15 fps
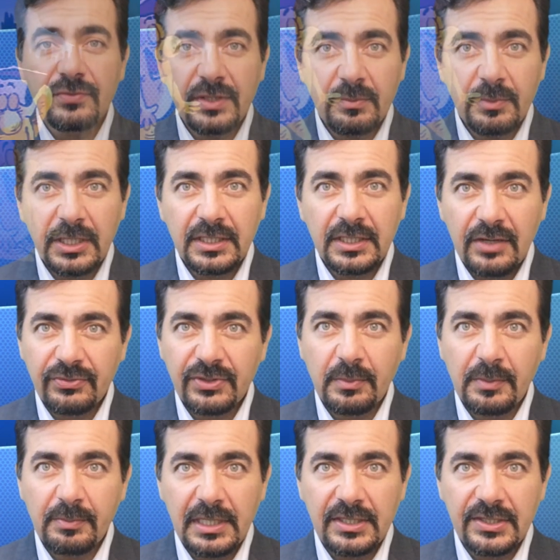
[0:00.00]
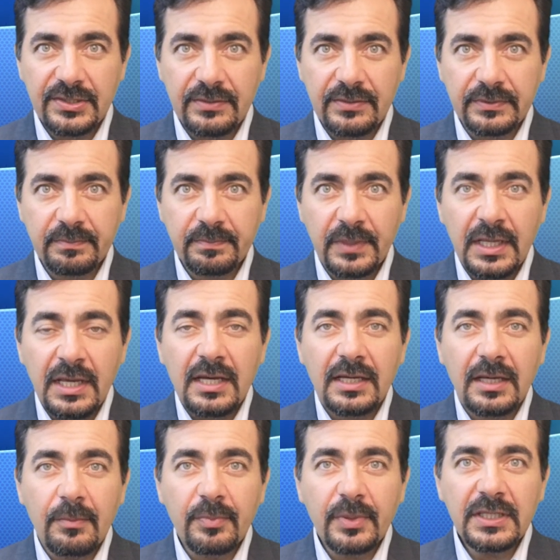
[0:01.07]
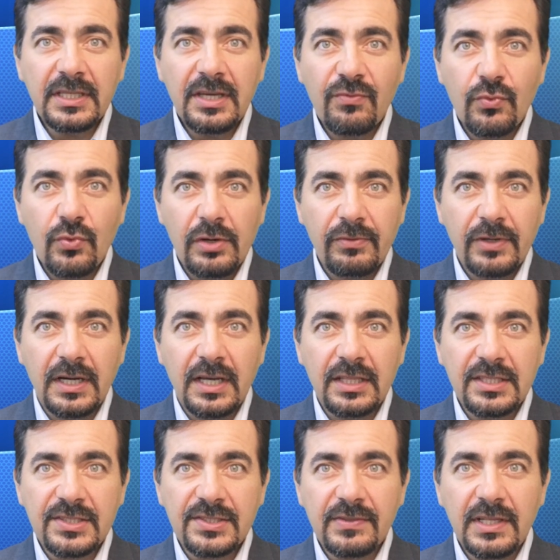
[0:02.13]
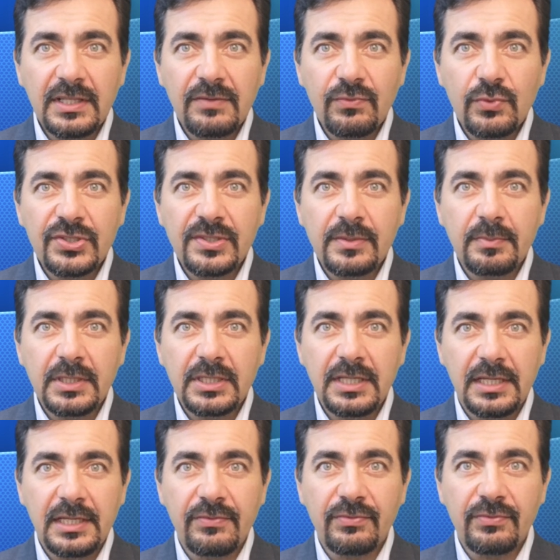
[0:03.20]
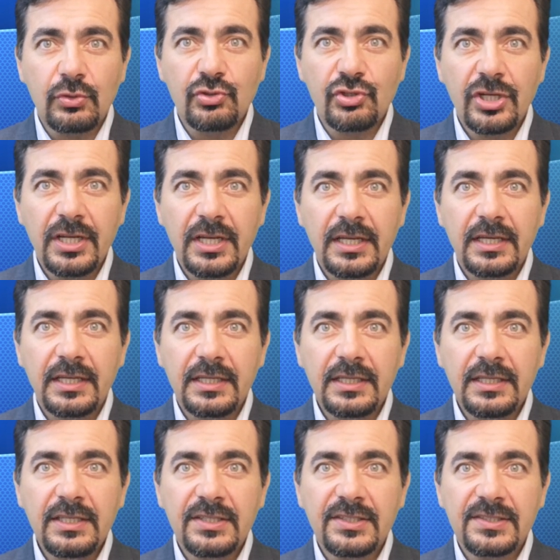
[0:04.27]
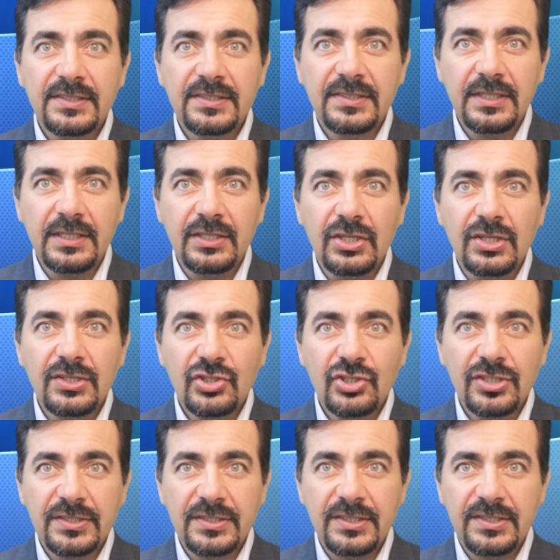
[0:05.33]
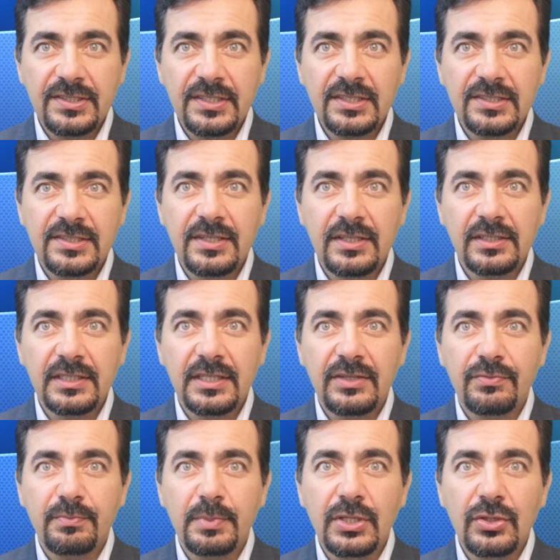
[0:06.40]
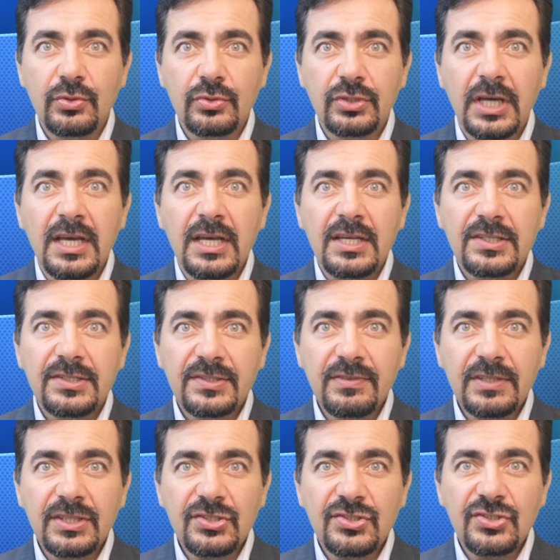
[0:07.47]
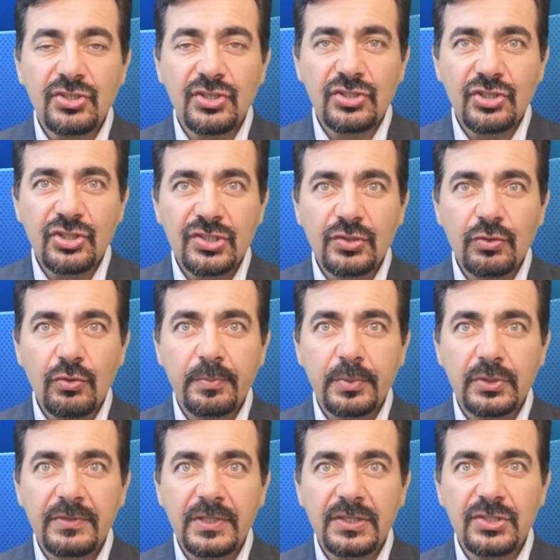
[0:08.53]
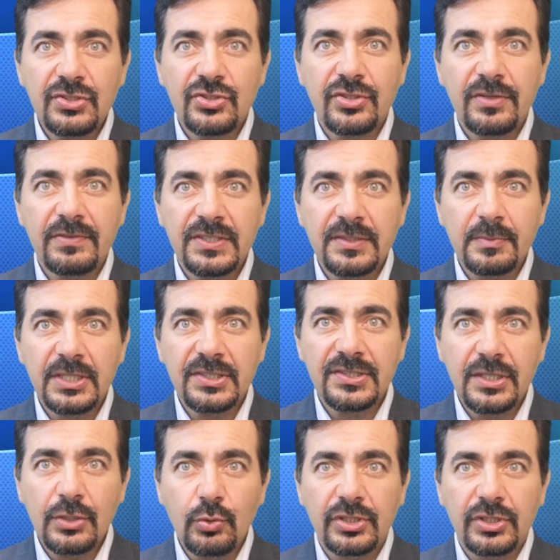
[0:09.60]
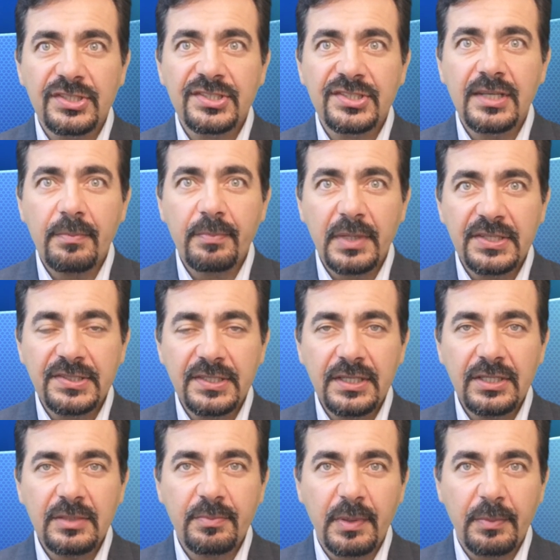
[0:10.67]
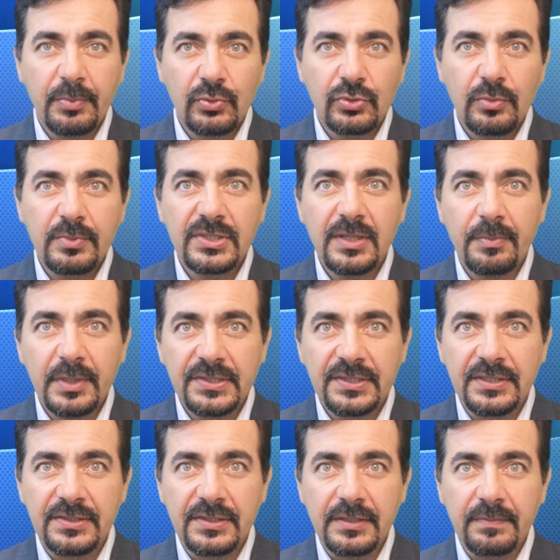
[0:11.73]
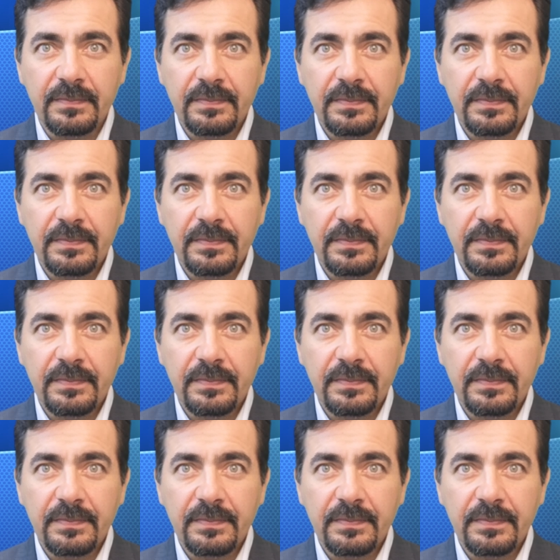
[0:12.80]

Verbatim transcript: Внимание автомобилистов! Компания Volvo отозвала 8 моделей, включая XC60, сделанные в период с 2006 по 2018 год из-за опасений по поводу безопасности.